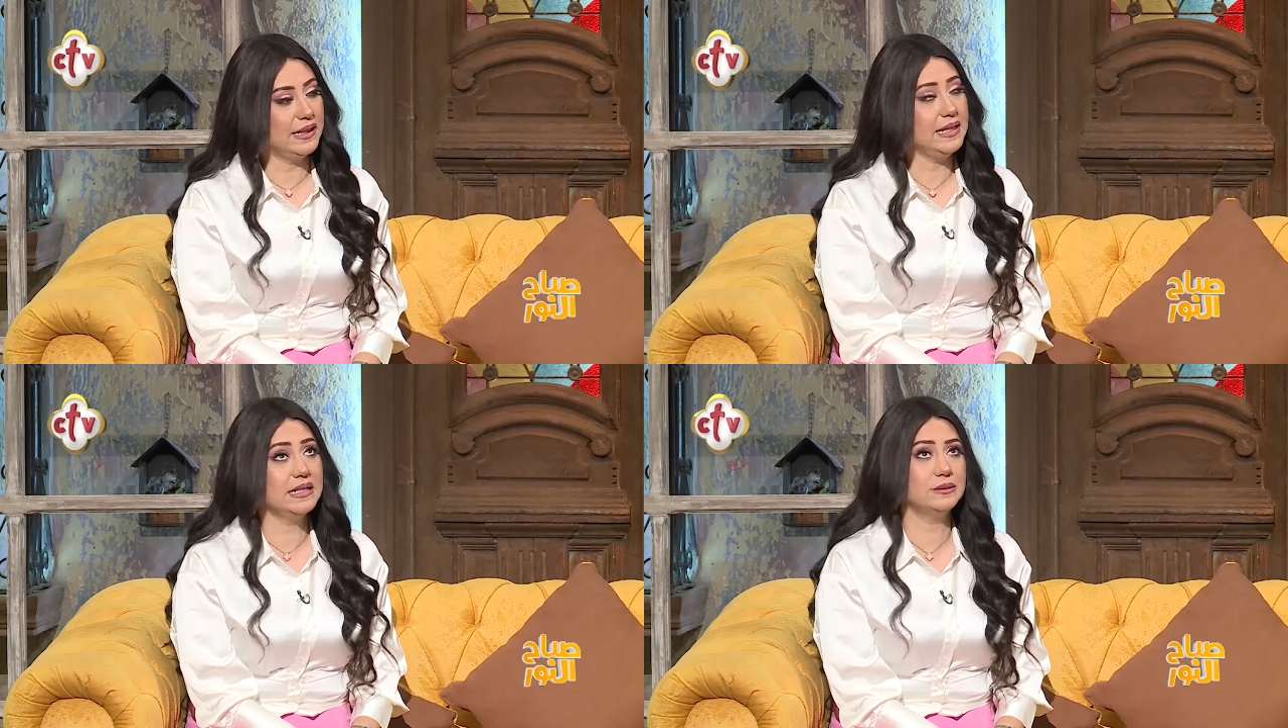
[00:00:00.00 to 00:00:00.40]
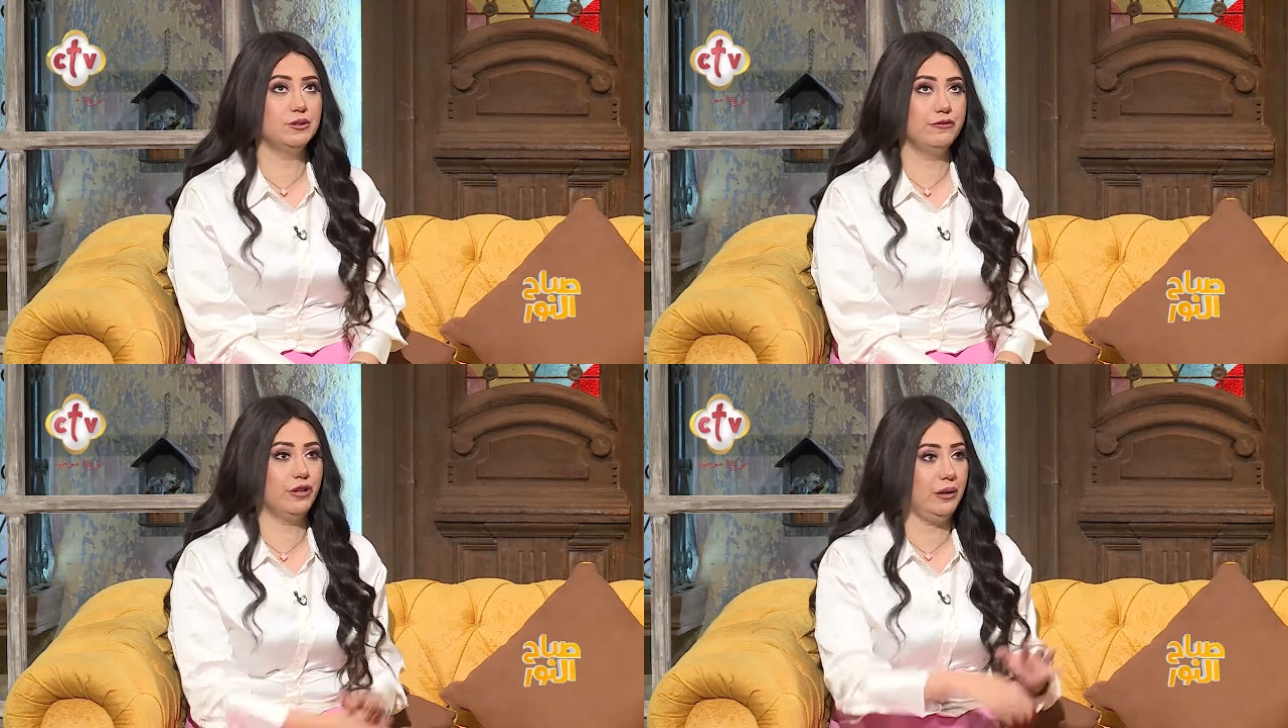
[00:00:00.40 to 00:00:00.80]
ليه الناس
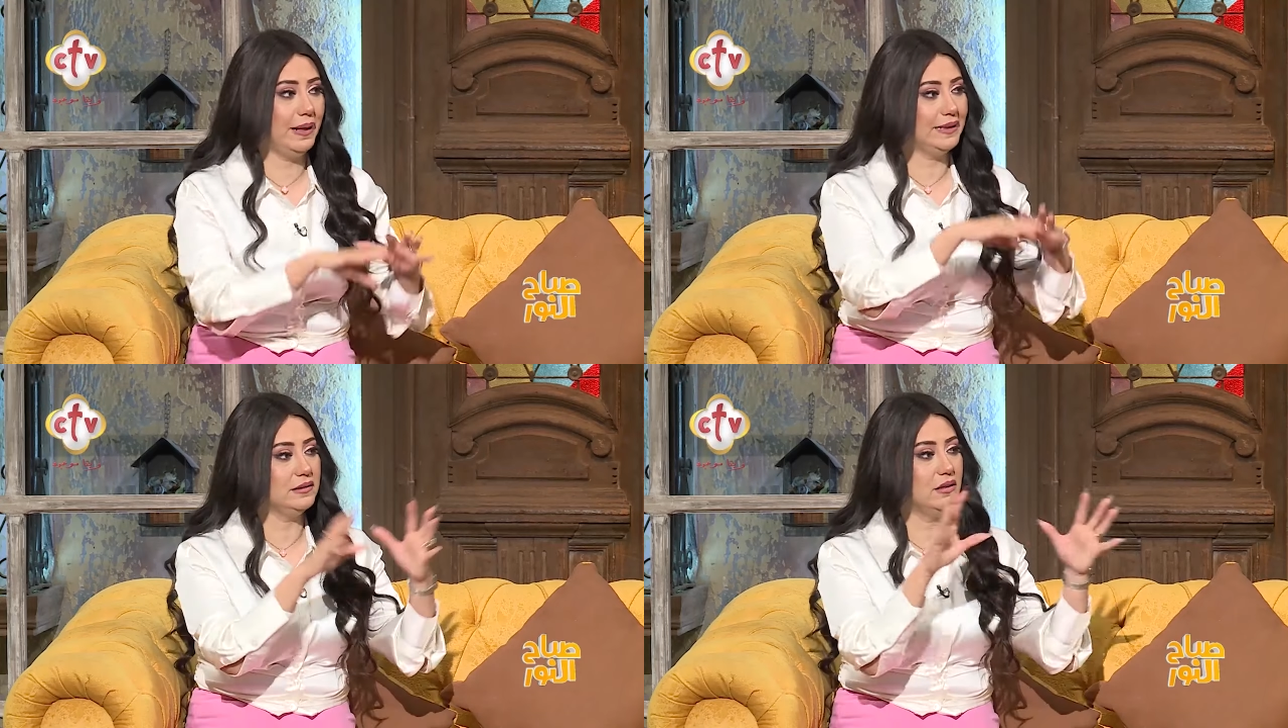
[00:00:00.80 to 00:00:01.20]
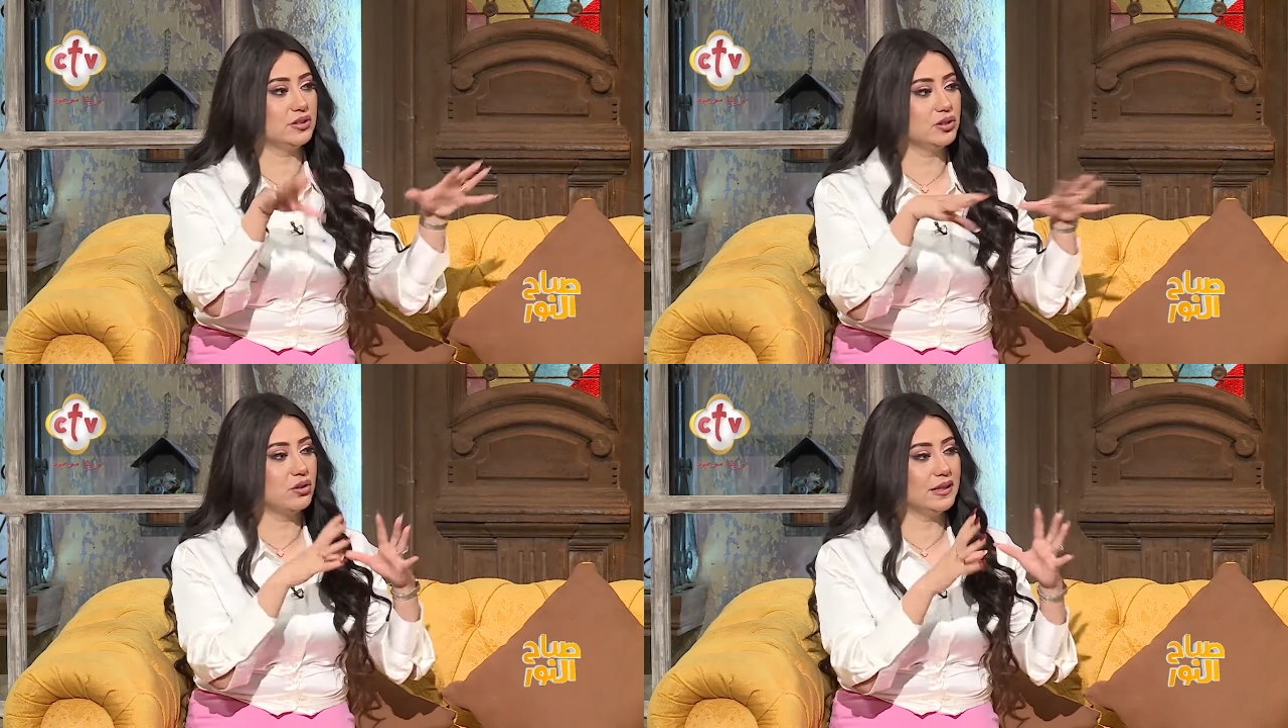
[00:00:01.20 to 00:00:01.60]
بتفرح بعدد
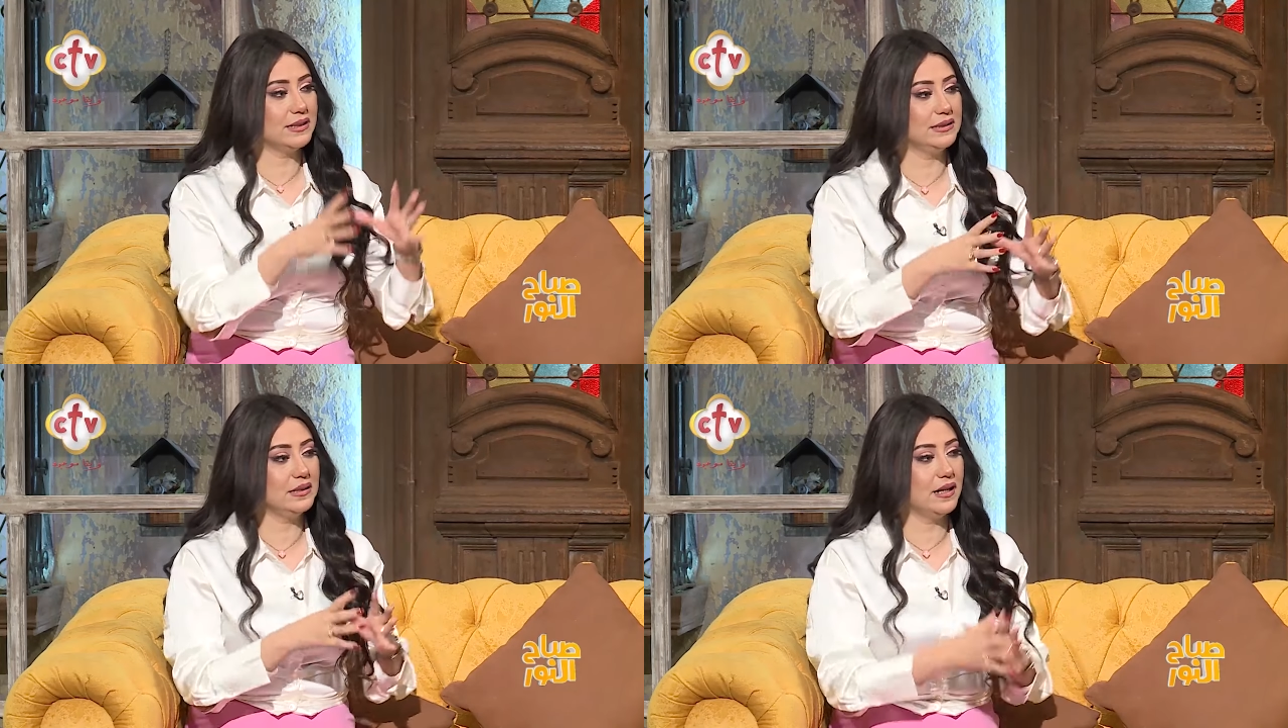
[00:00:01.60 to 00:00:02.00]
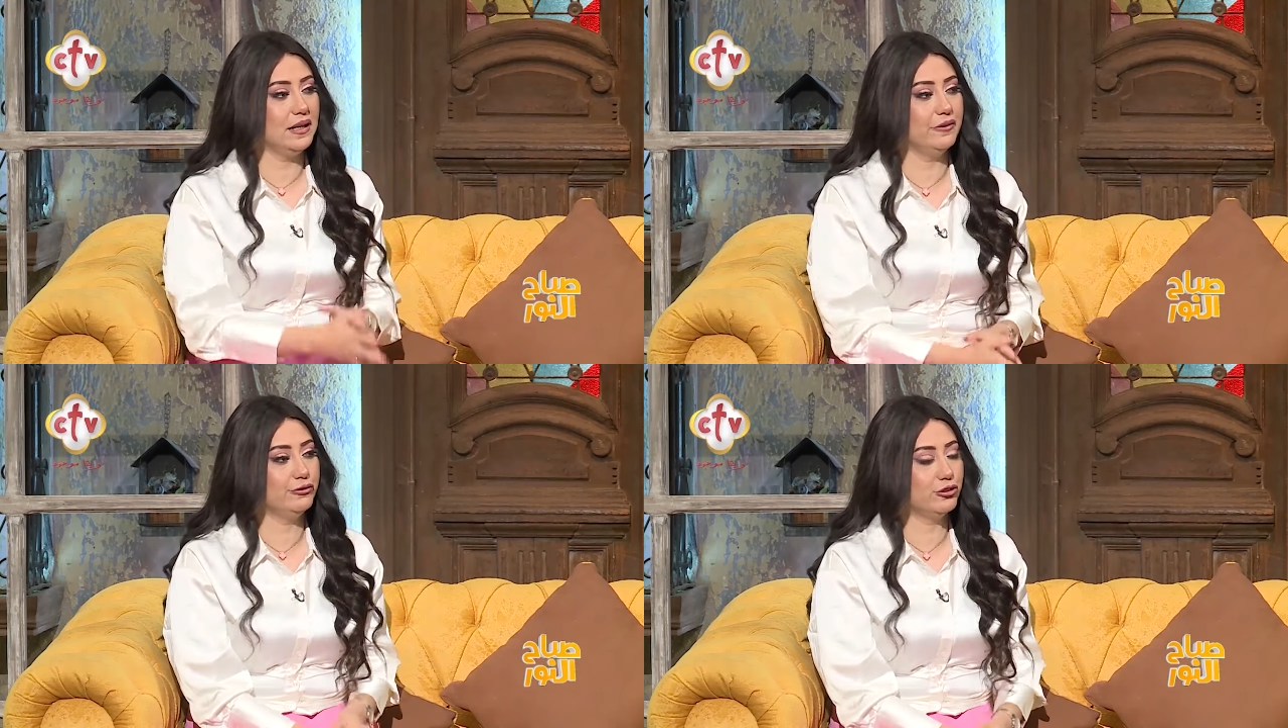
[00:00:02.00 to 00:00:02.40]
الاصدقاء الكتير
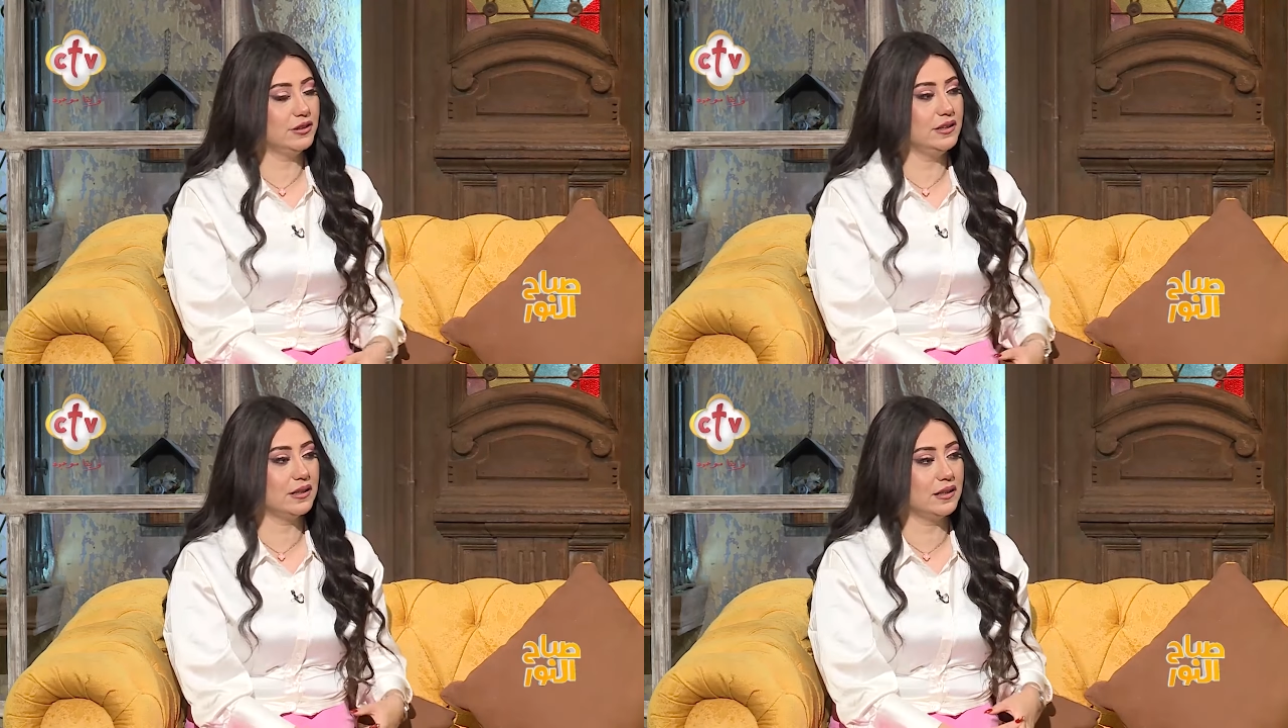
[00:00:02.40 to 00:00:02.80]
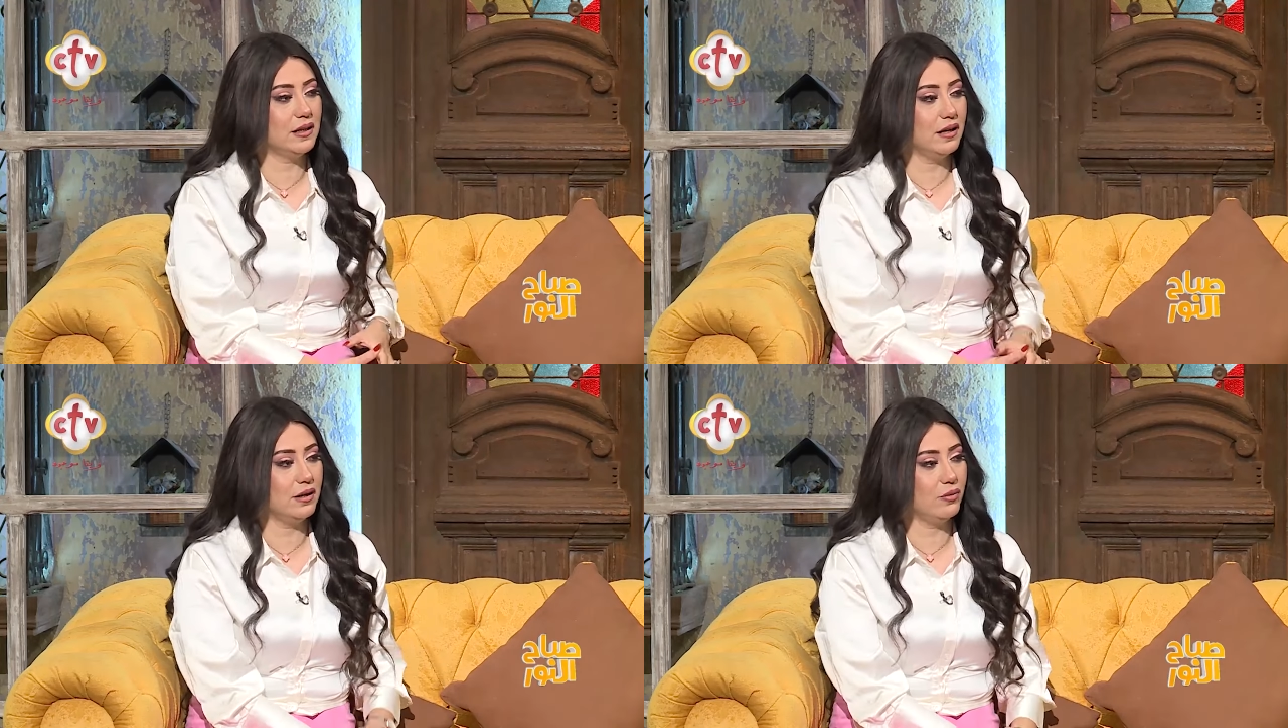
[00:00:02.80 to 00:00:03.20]
الافتراضيين غير
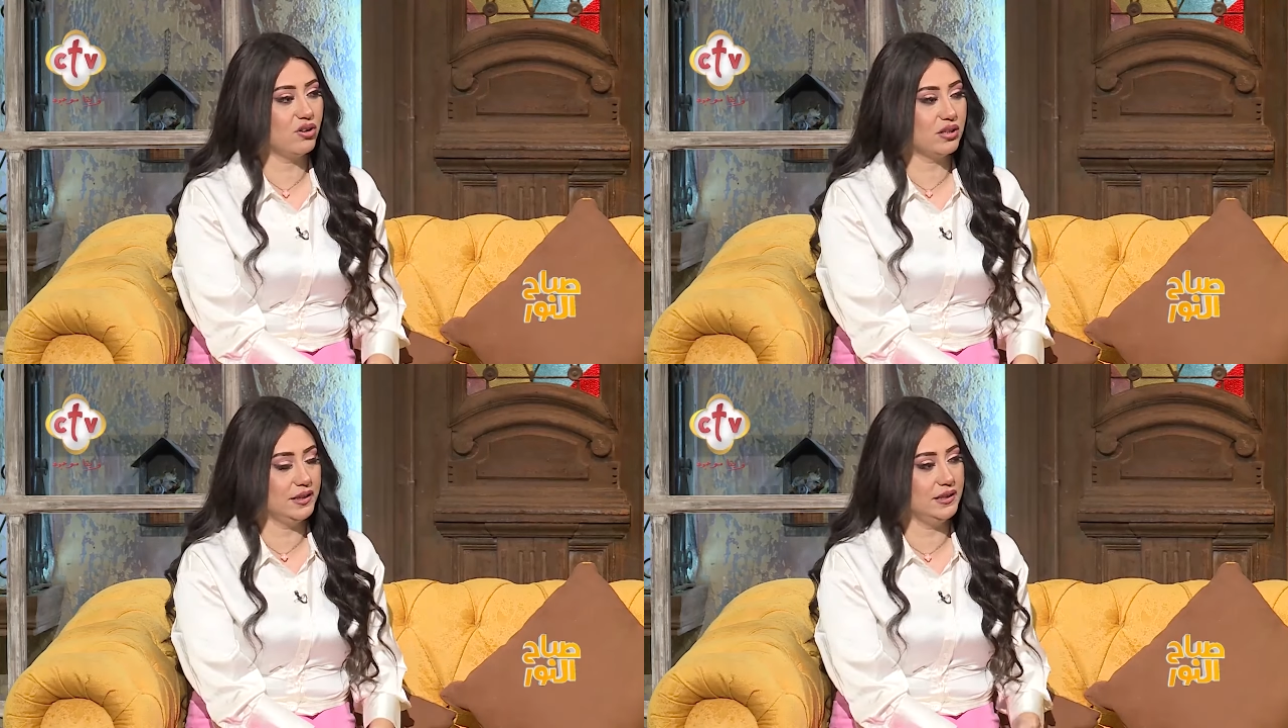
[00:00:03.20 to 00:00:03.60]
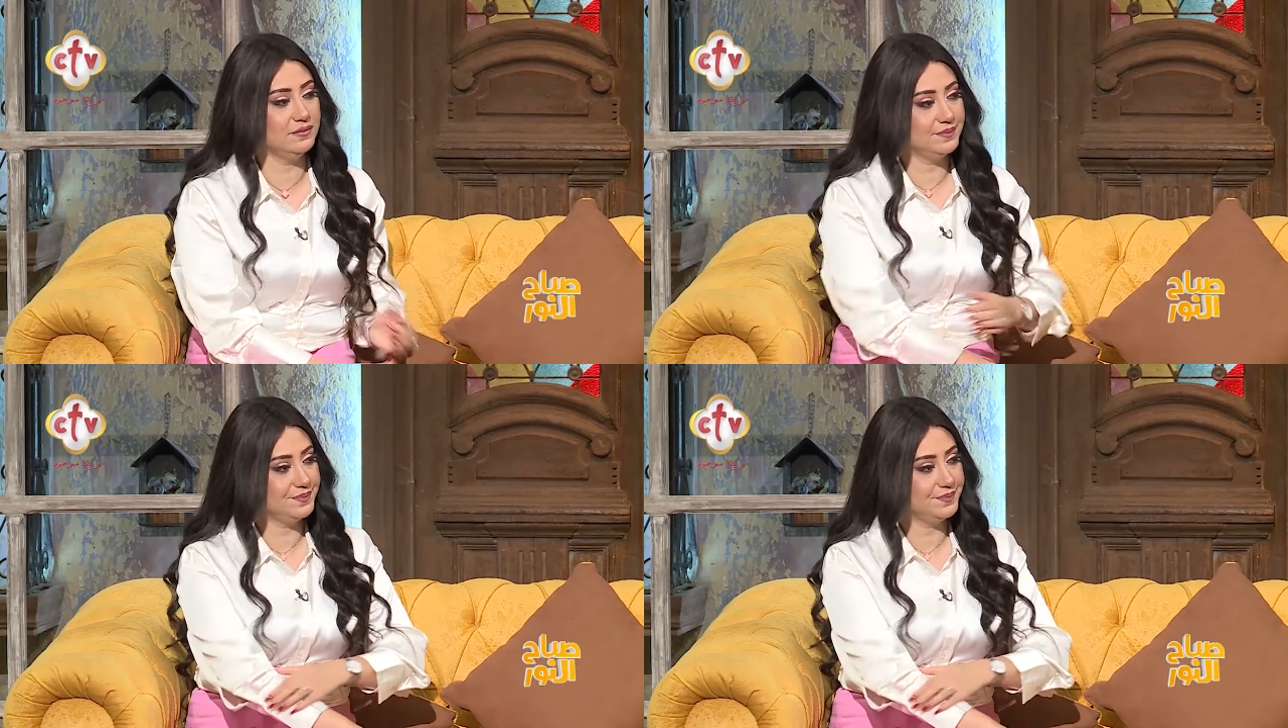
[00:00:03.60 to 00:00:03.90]
الواقعيين